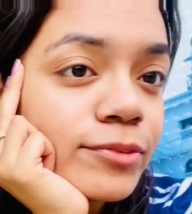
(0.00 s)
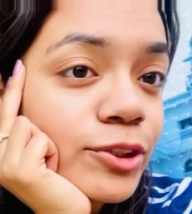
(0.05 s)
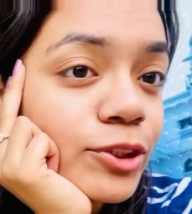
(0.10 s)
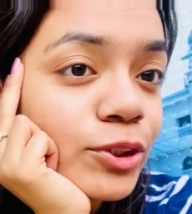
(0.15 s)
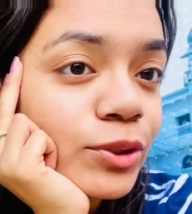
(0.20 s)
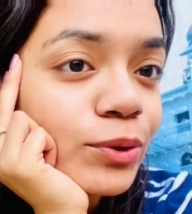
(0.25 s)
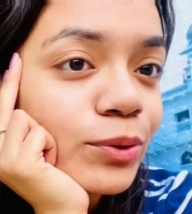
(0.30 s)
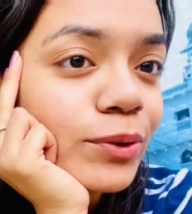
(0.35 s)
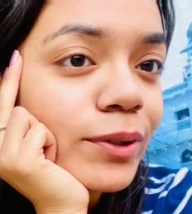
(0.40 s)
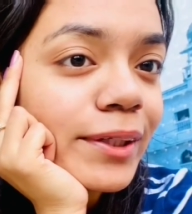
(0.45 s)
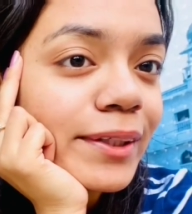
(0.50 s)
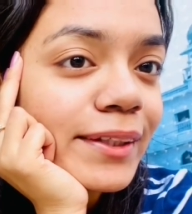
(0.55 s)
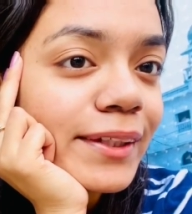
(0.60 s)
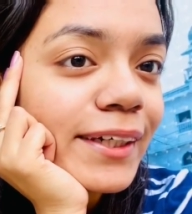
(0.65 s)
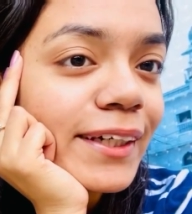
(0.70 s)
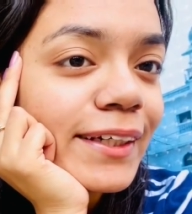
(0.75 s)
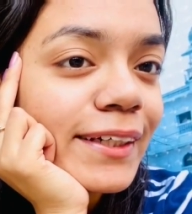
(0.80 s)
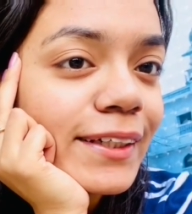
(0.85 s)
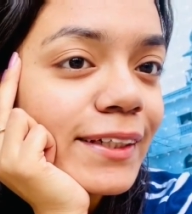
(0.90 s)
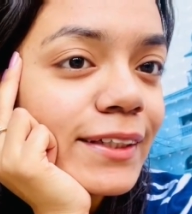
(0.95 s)
शुरू
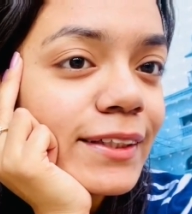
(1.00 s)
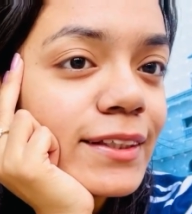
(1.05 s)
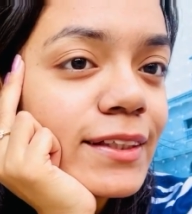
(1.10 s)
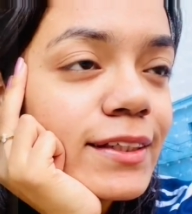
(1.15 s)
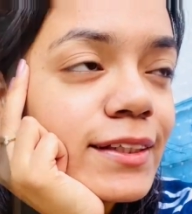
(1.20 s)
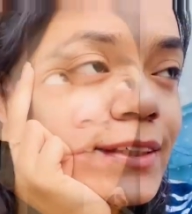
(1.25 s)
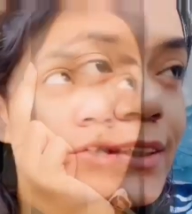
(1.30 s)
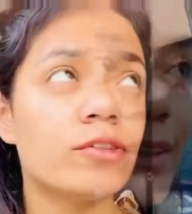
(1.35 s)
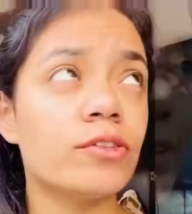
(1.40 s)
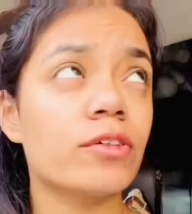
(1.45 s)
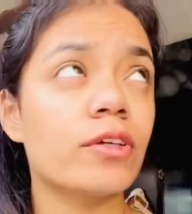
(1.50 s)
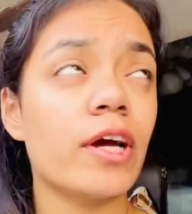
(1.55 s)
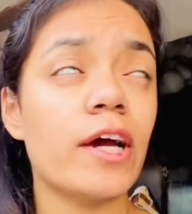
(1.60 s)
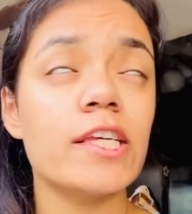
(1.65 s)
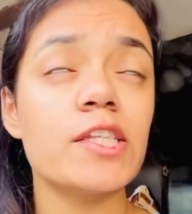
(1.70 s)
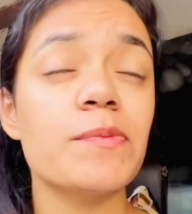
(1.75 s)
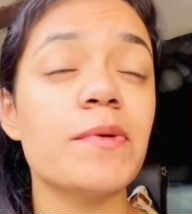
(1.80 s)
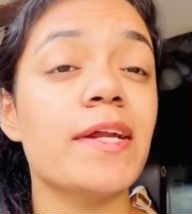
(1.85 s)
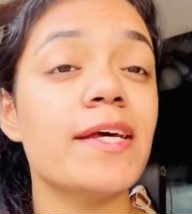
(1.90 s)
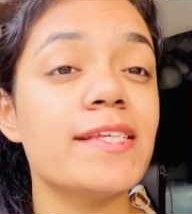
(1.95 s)
करते हैं सो so
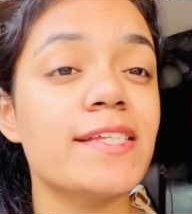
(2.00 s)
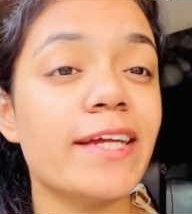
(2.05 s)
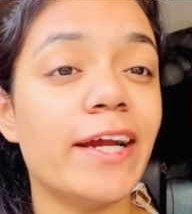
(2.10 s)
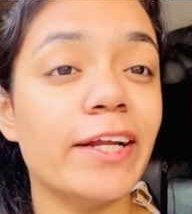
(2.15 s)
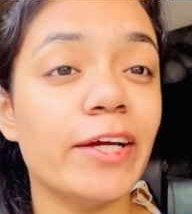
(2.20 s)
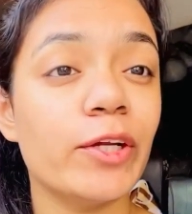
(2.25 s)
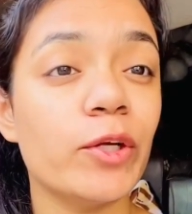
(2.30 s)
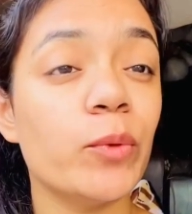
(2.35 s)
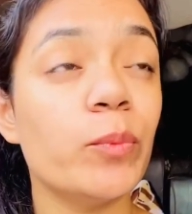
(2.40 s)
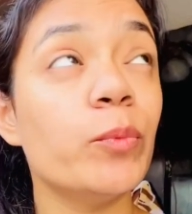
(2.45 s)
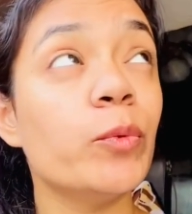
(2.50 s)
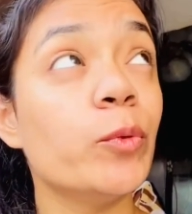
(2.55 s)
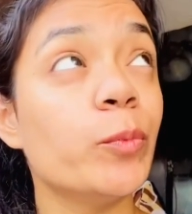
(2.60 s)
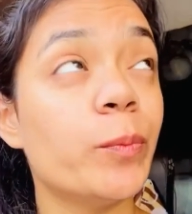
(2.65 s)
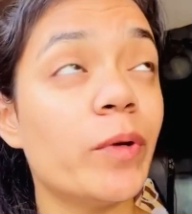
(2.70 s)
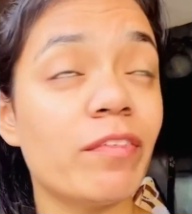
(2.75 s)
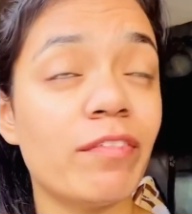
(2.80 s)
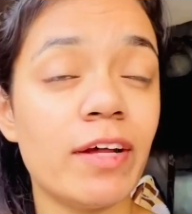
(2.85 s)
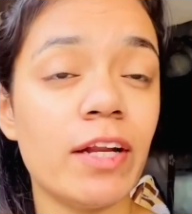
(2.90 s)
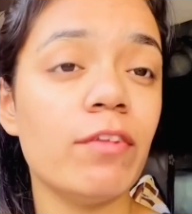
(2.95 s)
गाइस मेरा स्टडी रूम
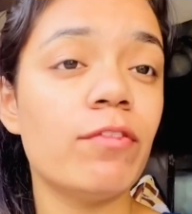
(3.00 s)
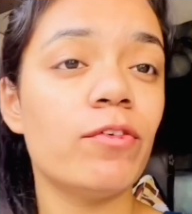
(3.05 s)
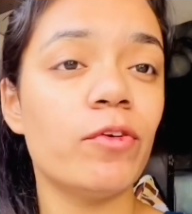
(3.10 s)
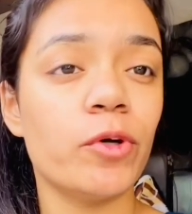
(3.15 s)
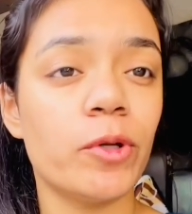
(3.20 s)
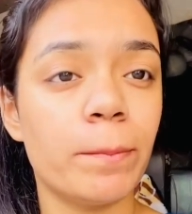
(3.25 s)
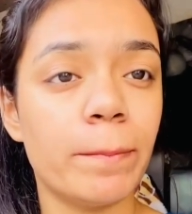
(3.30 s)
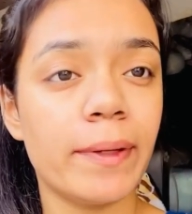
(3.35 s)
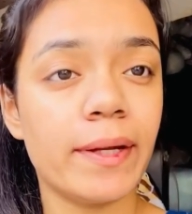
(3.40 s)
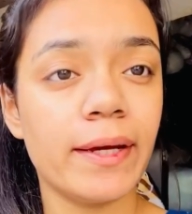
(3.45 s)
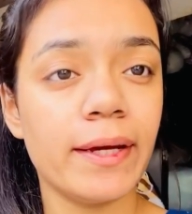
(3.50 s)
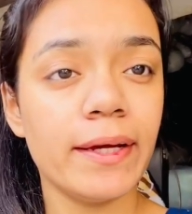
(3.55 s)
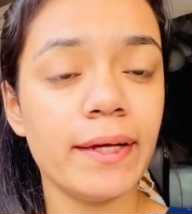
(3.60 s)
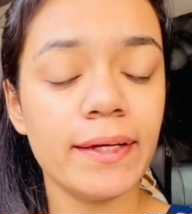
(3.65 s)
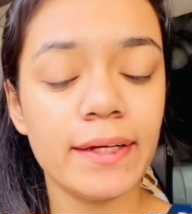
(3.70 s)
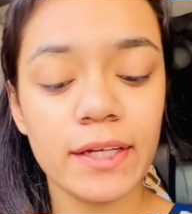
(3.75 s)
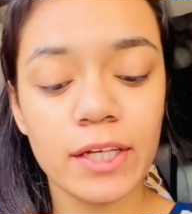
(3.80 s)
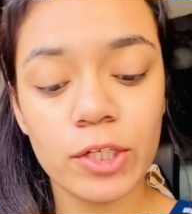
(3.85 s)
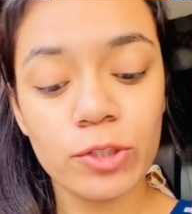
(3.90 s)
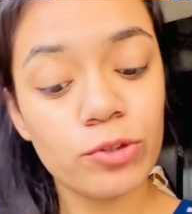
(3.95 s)
ऊपर वाले फ्लोर पर
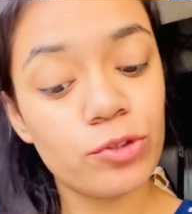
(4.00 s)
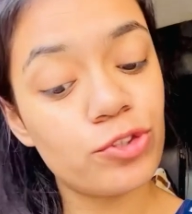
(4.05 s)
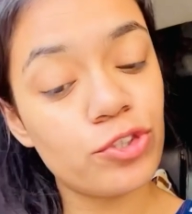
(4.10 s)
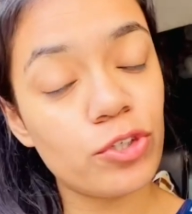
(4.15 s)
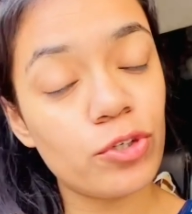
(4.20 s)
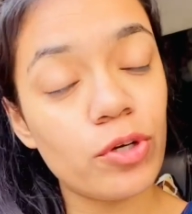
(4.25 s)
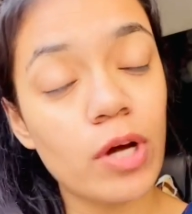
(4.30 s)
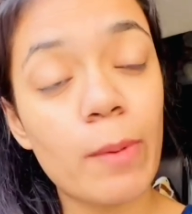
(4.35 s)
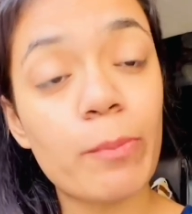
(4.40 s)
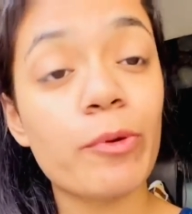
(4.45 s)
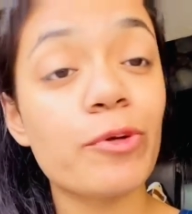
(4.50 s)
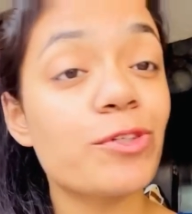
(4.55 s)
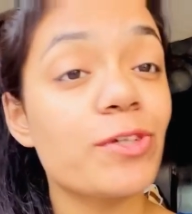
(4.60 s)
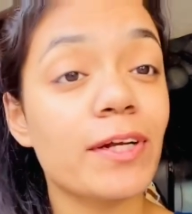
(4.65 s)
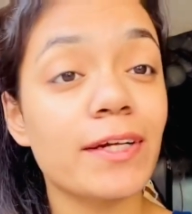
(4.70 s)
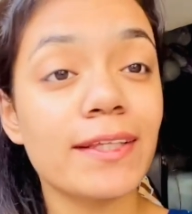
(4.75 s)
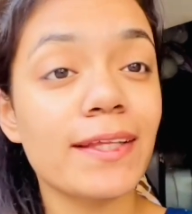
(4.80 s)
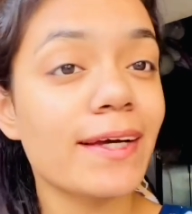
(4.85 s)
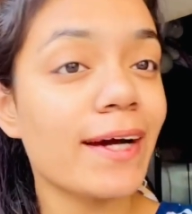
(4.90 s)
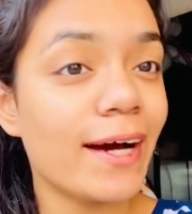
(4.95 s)
है चलो आपको
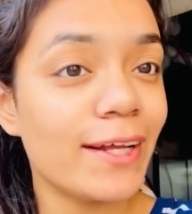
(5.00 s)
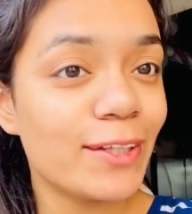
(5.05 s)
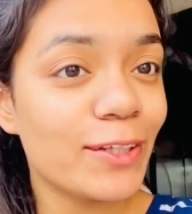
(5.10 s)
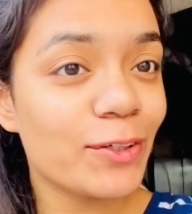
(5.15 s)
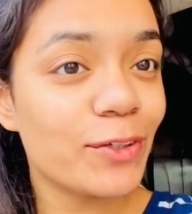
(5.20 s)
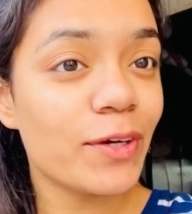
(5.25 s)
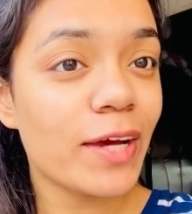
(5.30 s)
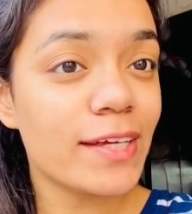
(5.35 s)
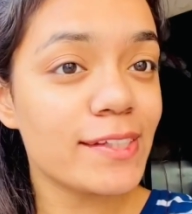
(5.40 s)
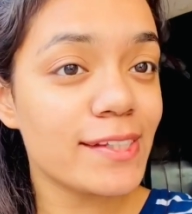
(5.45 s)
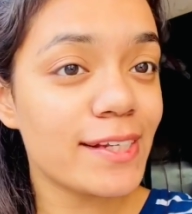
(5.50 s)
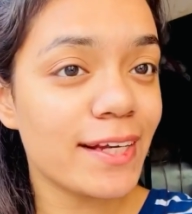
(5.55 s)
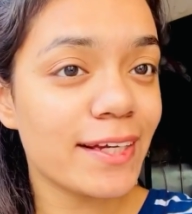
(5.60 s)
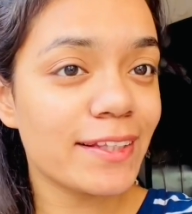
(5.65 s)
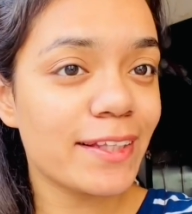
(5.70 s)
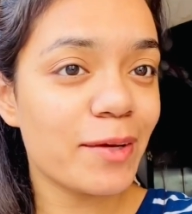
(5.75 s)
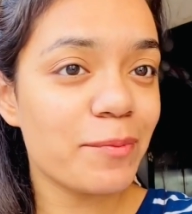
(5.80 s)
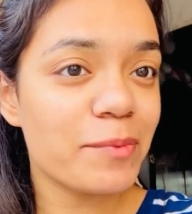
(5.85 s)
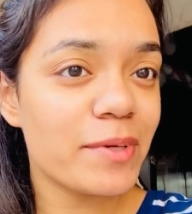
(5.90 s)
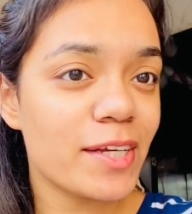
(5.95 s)
चल के दिखाती हूँ कैसे
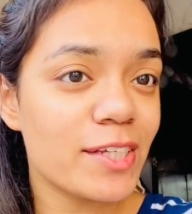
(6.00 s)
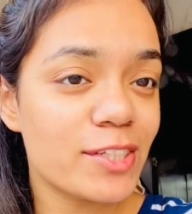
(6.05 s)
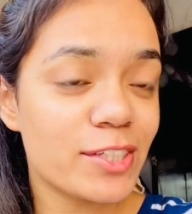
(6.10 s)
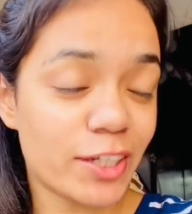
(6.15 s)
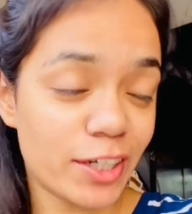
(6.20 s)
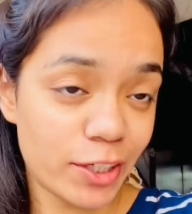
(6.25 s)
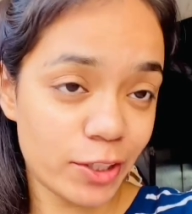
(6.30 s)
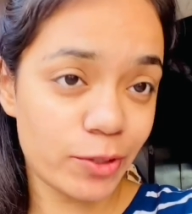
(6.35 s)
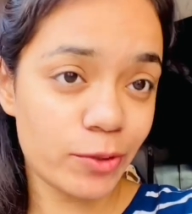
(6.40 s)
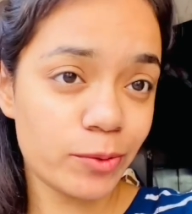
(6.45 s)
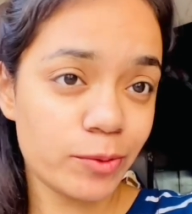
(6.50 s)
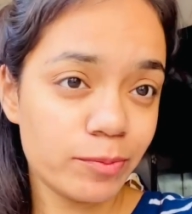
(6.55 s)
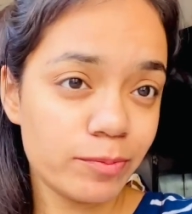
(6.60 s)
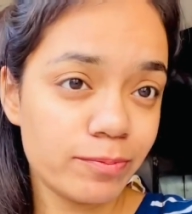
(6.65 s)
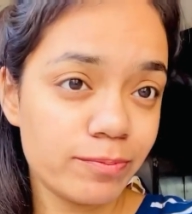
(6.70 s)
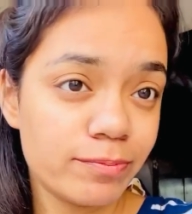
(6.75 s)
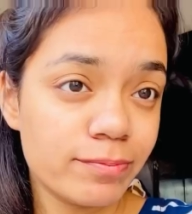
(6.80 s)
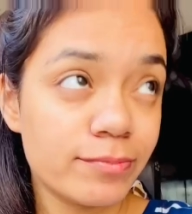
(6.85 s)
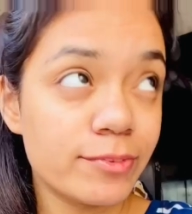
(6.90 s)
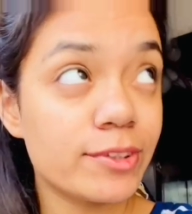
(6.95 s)
लगता है मेरा स्टडी रूम
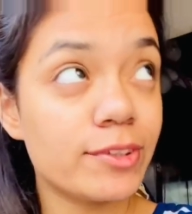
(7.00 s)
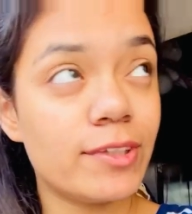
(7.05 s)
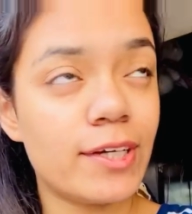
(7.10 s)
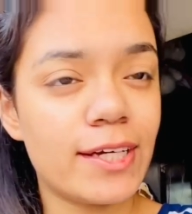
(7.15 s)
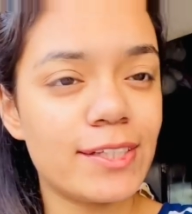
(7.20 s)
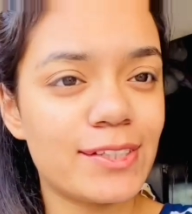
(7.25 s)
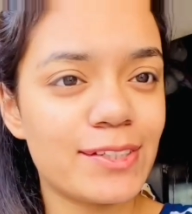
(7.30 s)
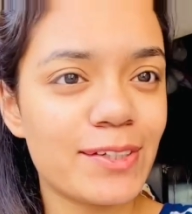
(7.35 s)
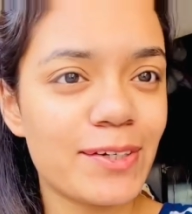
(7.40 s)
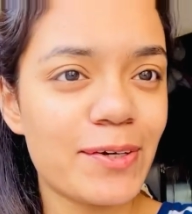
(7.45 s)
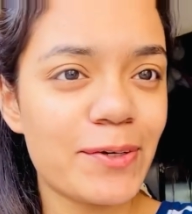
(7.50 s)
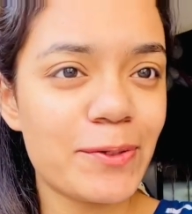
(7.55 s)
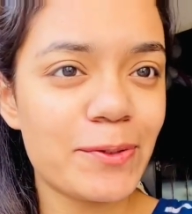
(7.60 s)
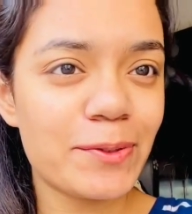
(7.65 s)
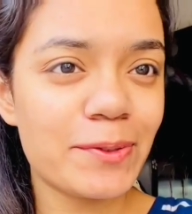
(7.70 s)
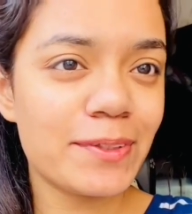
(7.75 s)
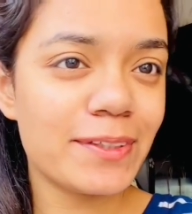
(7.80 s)
लेट्स गो